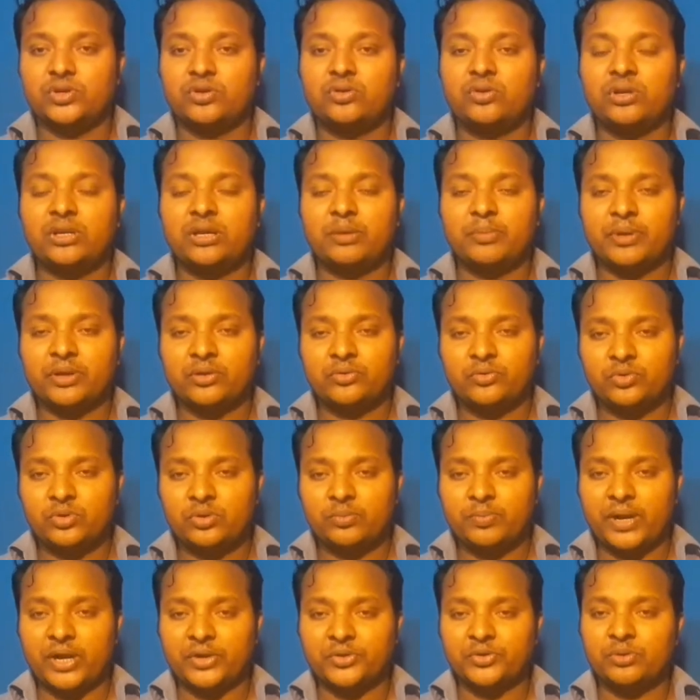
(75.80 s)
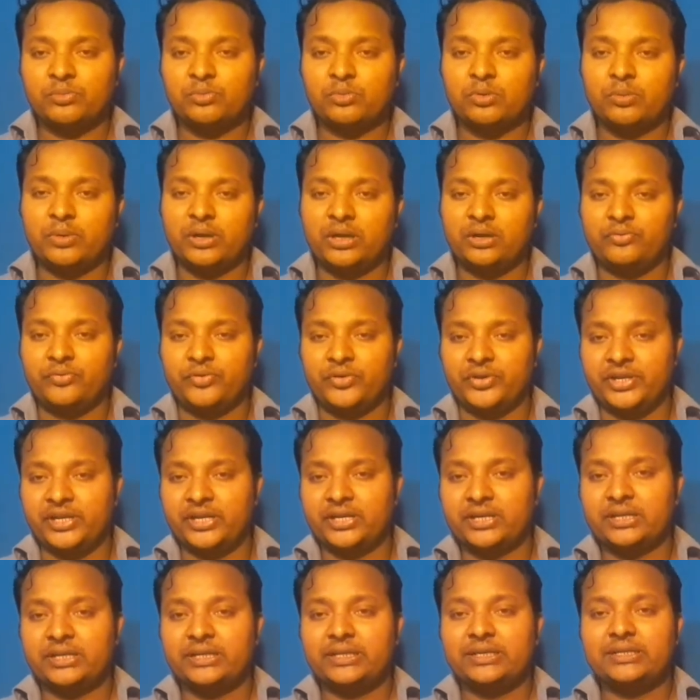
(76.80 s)
যখন আমরা কোনো বাটন মোবাইল
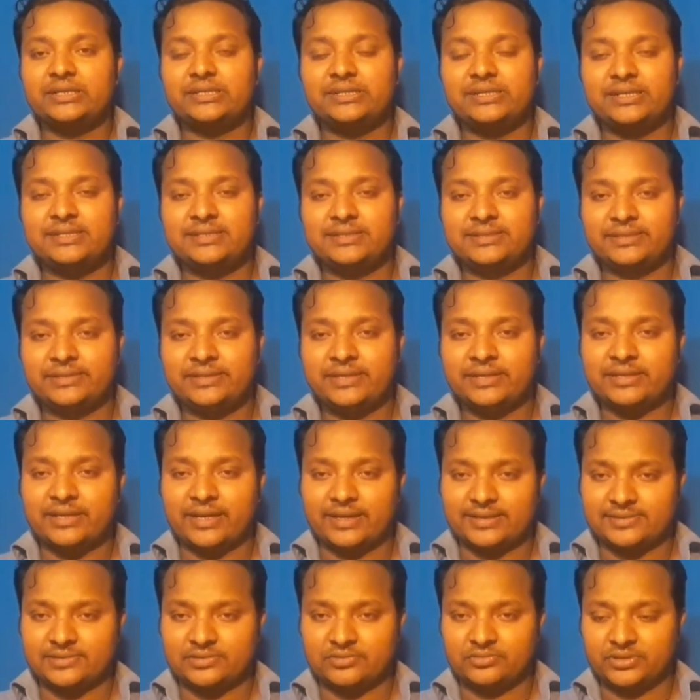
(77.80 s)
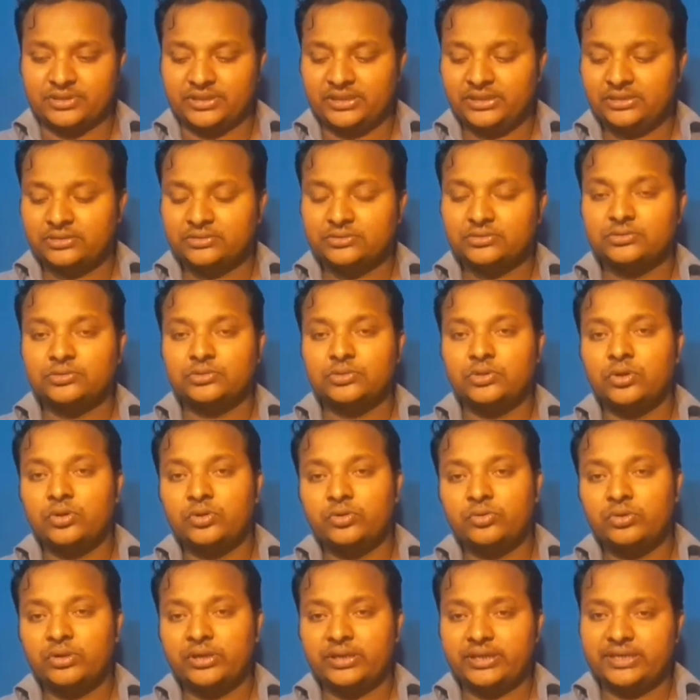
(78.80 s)
ফোনের এলসিডির কাজ করি
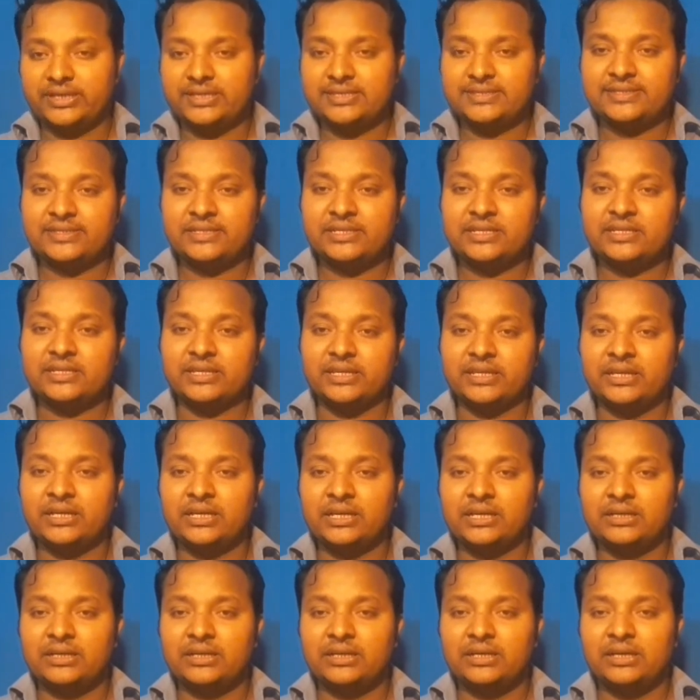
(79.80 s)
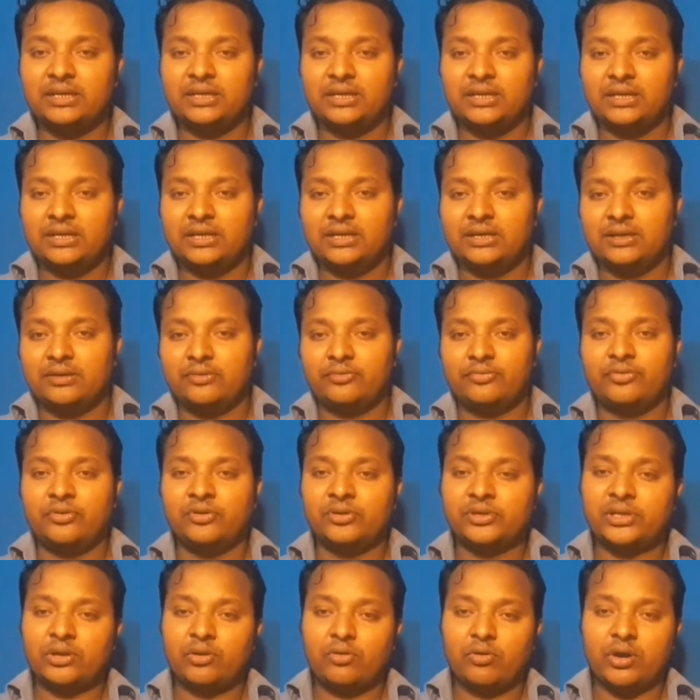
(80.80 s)
ধরুন এলসিডিতে
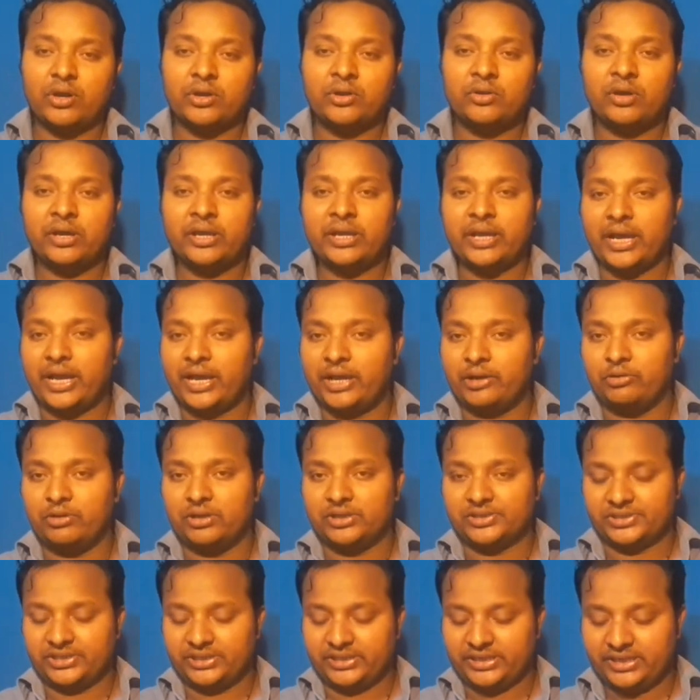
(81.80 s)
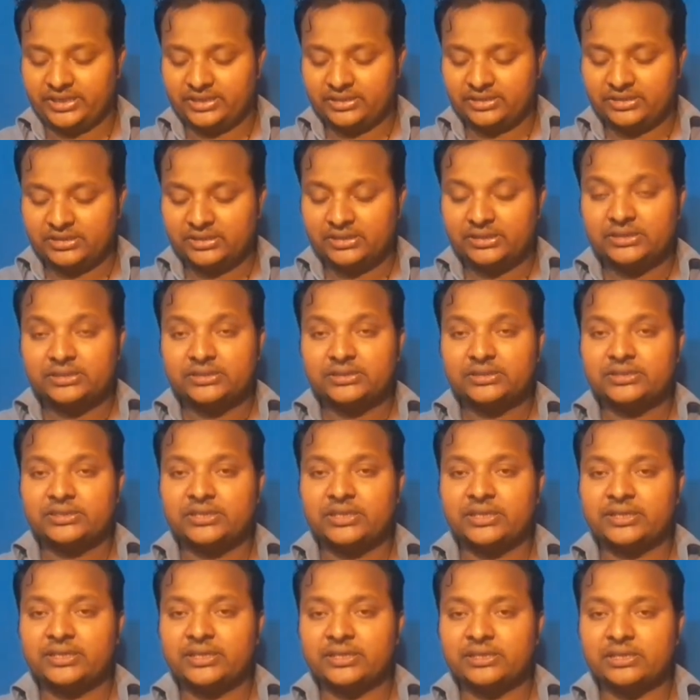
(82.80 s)
ফোনটা অন হয় আলো আসে না
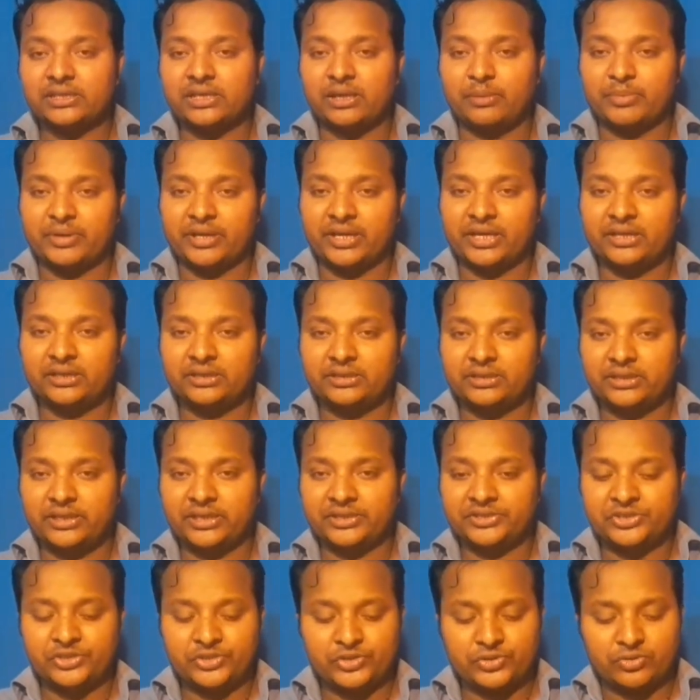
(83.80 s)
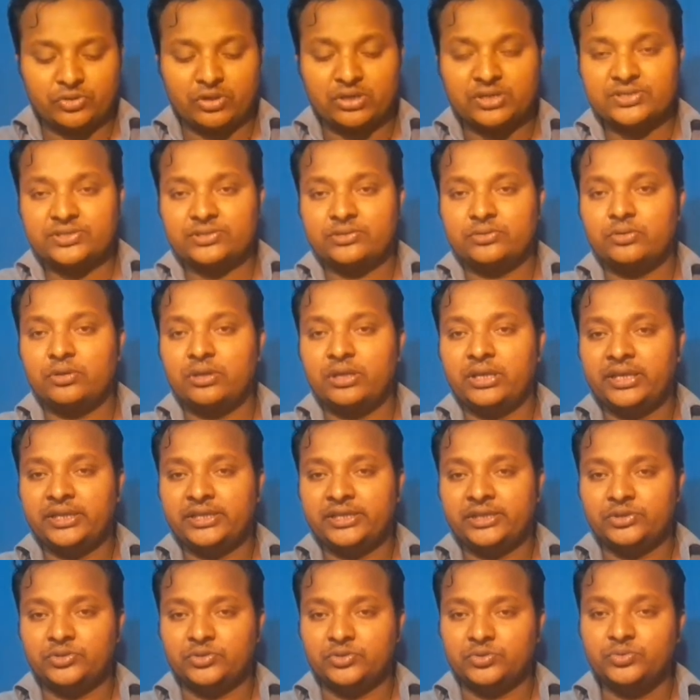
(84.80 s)
সেক্ষেত্রে আমরা একটি টর্চ ধরলে
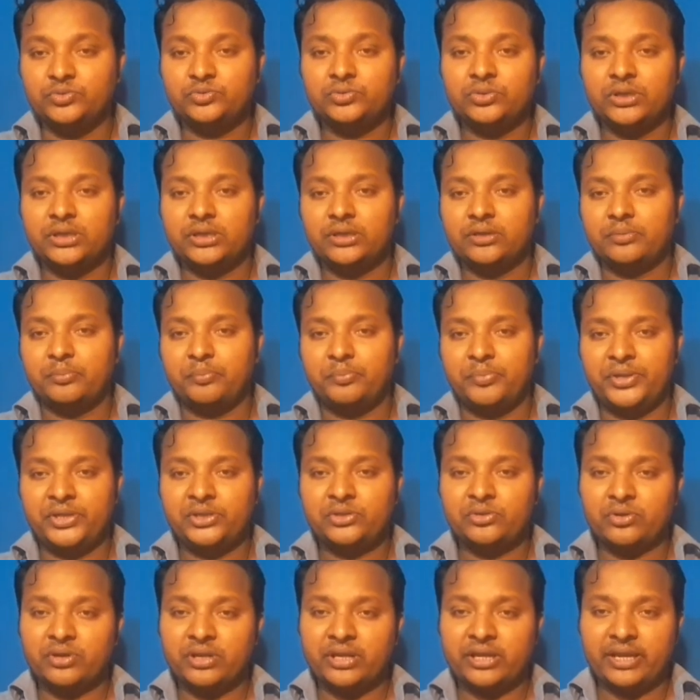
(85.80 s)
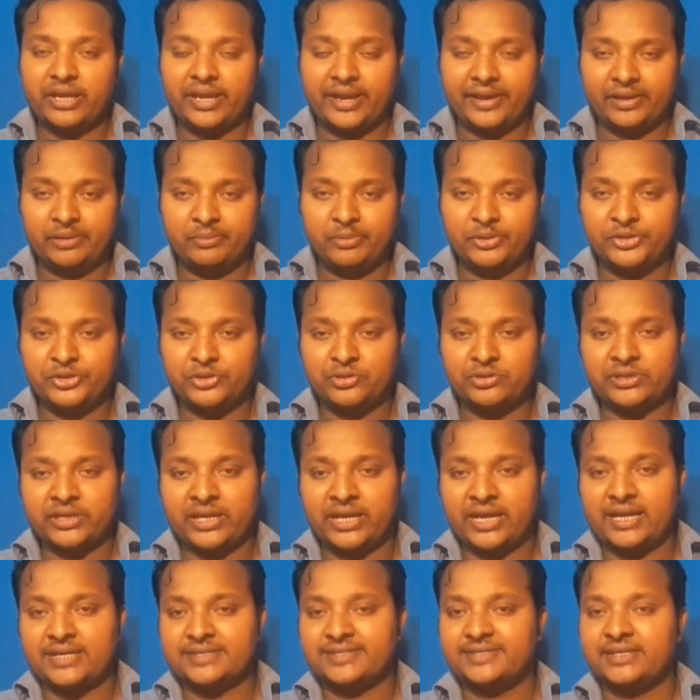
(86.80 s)
কিন্তু ভিতরে
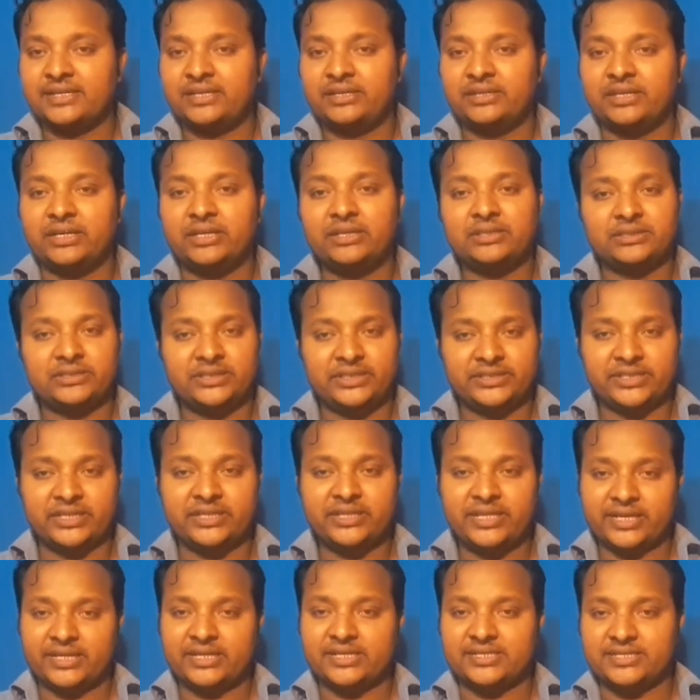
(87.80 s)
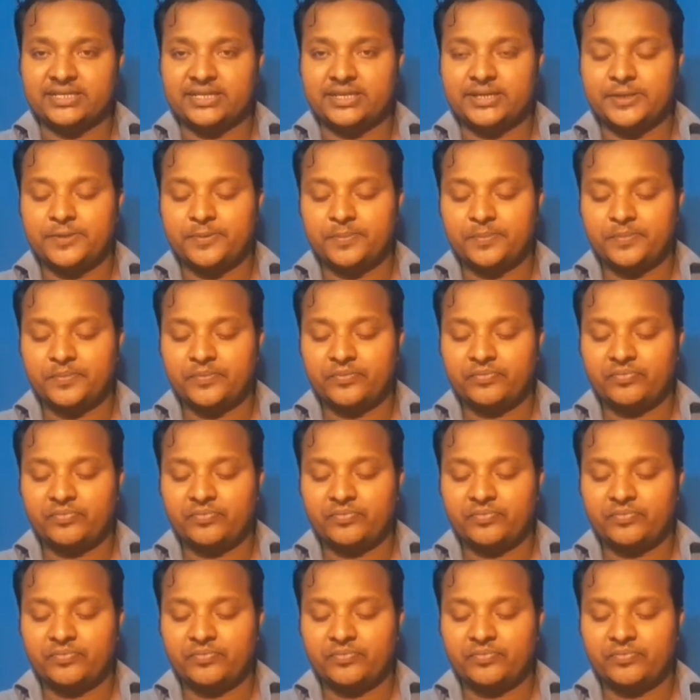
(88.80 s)
অ্যানিমেশনটা আছে কি না সেটা দেখা যায়